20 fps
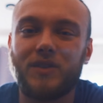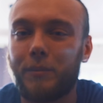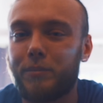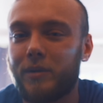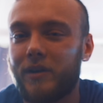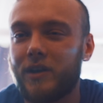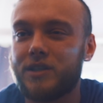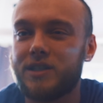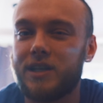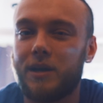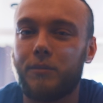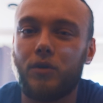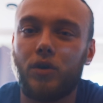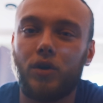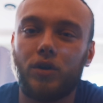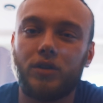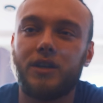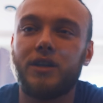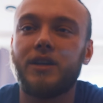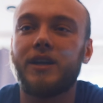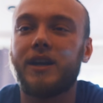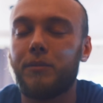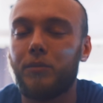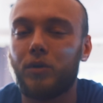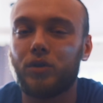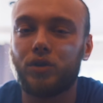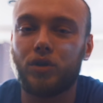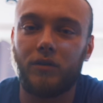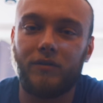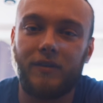naprawić samochody,
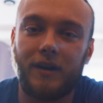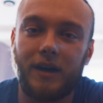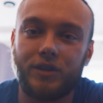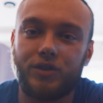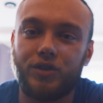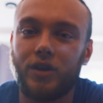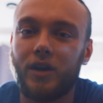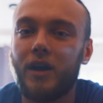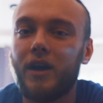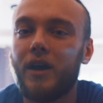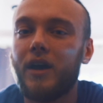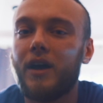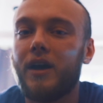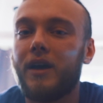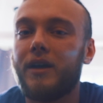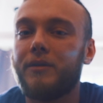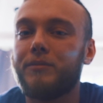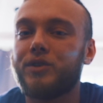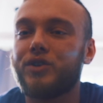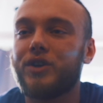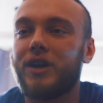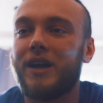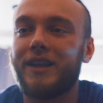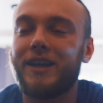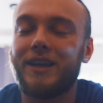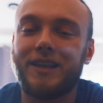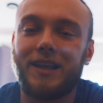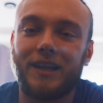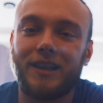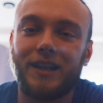remontować e,
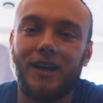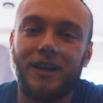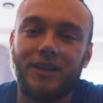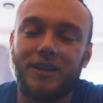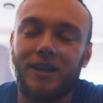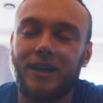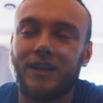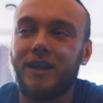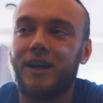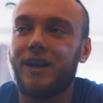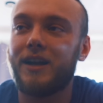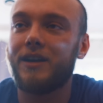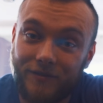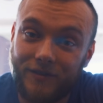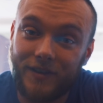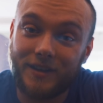mieszkania itd., tak tak dalej.